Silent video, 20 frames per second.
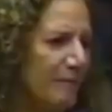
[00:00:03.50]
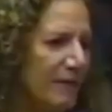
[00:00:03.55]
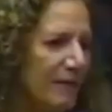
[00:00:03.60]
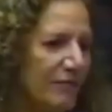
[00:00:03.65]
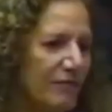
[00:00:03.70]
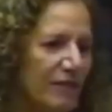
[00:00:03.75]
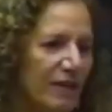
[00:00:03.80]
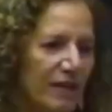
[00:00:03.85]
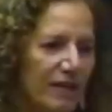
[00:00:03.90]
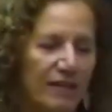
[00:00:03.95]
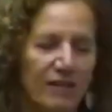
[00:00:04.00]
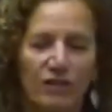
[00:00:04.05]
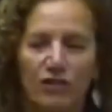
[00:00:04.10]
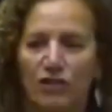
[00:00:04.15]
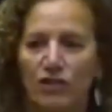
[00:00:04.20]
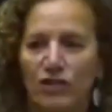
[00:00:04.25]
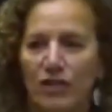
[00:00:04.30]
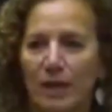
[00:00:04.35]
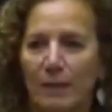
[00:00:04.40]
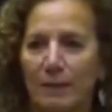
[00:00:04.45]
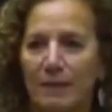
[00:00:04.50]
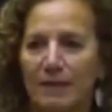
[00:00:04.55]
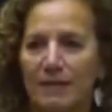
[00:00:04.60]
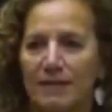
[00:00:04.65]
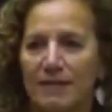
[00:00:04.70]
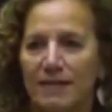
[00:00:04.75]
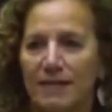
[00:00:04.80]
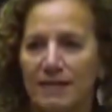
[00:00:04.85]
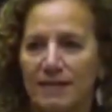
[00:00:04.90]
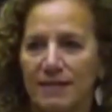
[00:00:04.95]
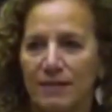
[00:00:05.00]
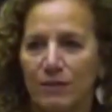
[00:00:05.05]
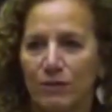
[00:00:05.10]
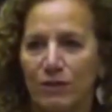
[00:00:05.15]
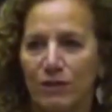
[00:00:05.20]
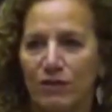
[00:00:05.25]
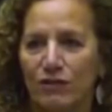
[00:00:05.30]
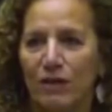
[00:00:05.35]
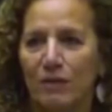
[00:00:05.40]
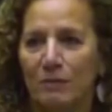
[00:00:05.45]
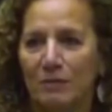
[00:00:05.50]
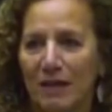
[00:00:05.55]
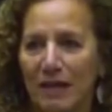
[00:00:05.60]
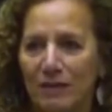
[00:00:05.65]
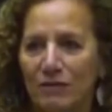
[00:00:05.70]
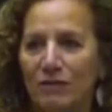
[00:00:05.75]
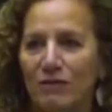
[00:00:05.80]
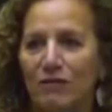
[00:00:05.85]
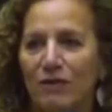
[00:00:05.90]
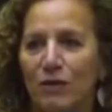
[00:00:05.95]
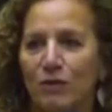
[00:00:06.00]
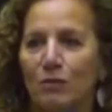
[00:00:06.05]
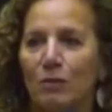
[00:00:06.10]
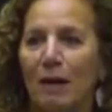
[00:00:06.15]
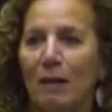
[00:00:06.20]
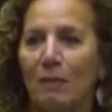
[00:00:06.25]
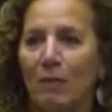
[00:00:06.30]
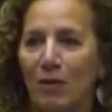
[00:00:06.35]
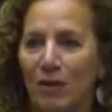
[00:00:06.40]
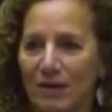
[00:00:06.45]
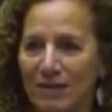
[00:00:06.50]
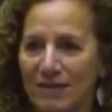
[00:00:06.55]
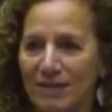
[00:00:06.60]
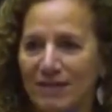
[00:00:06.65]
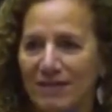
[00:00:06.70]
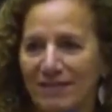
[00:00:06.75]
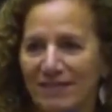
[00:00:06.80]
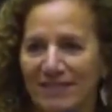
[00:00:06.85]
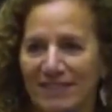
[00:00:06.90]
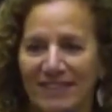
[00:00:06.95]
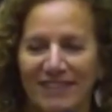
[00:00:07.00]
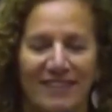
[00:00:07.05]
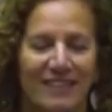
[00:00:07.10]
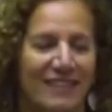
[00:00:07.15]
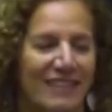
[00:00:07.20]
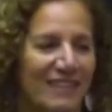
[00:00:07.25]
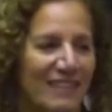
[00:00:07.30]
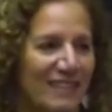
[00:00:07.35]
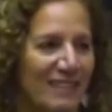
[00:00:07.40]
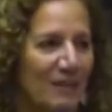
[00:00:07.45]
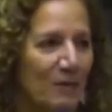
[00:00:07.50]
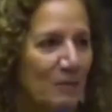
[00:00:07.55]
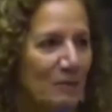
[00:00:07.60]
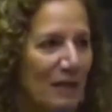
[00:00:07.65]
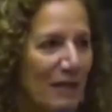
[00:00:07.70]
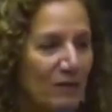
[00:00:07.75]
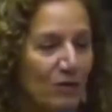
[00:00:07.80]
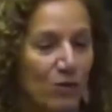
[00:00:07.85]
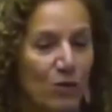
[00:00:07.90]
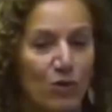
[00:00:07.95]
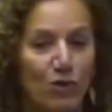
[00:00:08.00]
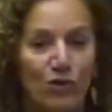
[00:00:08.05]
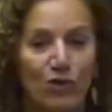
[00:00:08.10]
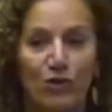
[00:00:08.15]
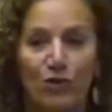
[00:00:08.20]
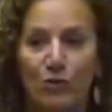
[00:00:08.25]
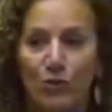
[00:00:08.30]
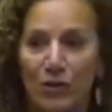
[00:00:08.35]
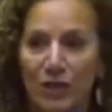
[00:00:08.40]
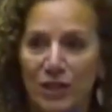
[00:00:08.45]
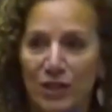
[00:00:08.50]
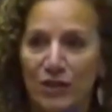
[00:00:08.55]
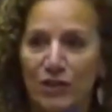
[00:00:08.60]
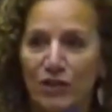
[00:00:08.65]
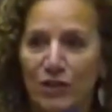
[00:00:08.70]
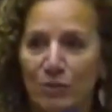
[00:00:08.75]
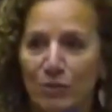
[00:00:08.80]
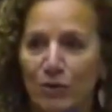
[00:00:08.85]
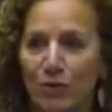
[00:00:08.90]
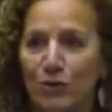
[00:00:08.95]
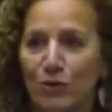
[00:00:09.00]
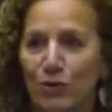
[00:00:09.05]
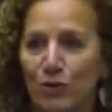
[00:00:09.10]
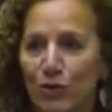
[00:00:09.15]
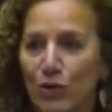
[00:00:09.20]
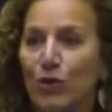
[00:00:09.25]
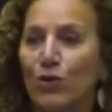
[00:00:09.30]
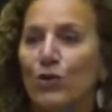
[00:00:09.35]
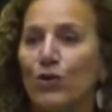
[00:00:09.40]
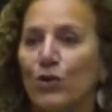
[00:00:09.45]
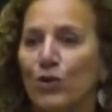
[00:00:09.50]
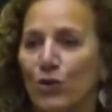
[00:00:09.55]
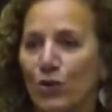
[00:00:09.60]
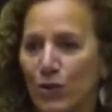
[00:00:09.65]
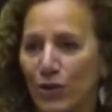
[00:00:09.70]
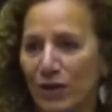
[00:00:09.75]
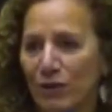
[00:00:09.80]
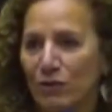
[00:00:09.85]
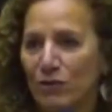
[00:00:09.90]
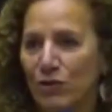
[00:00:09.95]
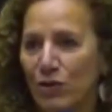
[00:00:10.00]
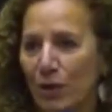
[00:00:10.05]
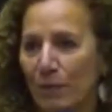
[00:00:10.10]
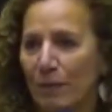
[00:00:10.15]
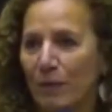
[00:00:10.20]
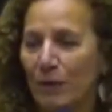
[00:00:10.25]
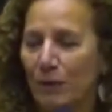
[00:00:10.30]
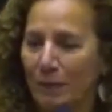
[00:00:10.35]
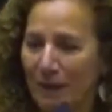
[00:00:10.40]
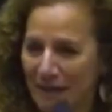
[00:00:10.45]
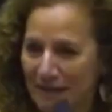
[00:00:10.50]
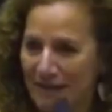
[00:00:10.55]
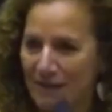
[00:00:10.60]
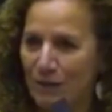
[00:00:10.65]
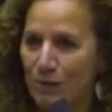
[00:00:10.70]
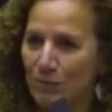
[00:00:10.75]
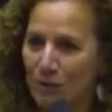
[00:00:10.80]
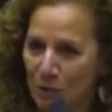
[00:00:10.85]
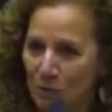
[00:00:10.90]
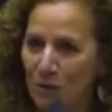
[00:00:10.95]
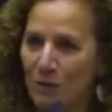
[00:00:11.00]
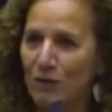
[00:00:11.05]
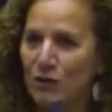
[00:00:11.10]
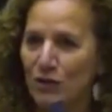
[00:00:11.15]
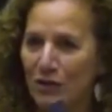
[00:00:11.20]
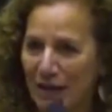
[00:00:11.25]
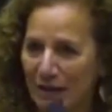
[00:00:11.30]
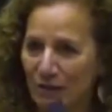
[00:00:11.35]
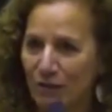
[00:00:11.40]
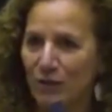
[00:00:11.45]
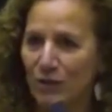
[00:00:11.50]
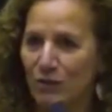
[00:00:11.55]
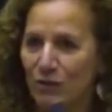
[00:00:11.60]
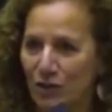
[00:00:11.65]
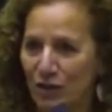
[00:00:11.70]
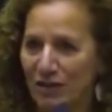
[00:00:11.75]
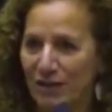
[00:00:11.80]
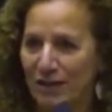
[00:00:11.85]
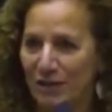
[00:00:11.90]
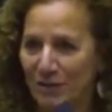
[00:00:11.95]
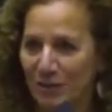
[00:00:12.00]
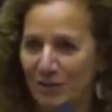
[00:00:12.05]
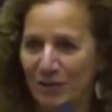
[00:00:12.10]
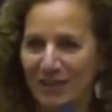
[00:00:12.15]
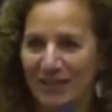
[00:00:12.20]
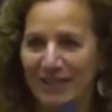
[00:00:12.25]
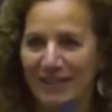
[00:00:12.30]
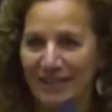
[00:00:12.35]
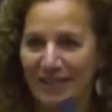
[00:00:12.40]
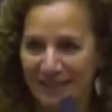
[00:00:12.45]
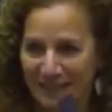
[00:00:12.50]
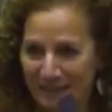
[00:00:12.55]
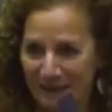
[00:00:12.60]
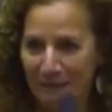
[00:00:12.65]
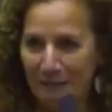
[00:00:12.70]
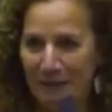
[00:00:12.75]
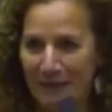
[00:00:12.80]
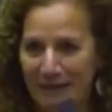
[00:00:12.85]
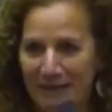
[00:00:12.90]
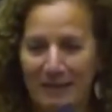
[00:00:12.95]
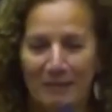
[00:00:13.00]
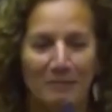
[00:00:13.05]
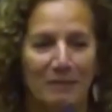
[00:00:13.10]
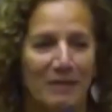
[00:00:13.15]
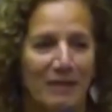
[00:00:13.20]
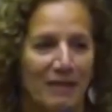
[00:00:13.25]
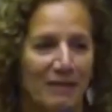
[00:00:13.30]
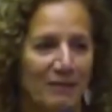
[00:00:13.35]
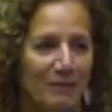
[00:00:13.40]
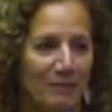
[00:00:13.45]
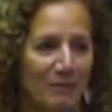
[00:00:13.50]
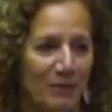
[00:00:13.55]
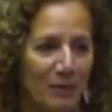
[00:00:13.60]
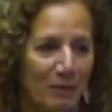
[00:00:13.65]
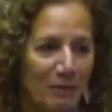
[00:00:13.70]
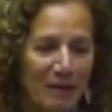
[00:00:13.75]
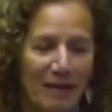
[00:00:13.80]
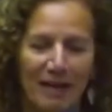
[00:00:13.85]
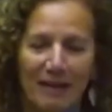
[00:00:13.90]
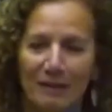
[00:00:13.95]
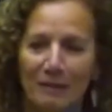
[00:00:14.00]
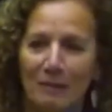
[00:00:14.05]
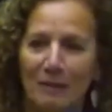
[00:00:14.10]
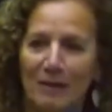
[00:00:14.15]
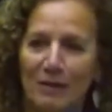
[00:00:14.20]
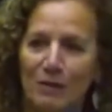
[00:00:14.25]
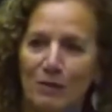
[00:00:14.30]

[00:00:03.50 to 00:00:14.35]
fala, registrar a presença do ex-deputado Vivaldo Barbosa, deputado constituinte que muito nos orgulhou, não só pelo Brasil, mas pelo Estado do Rio de Janeiro também, deputado. Muito obrigado pela sua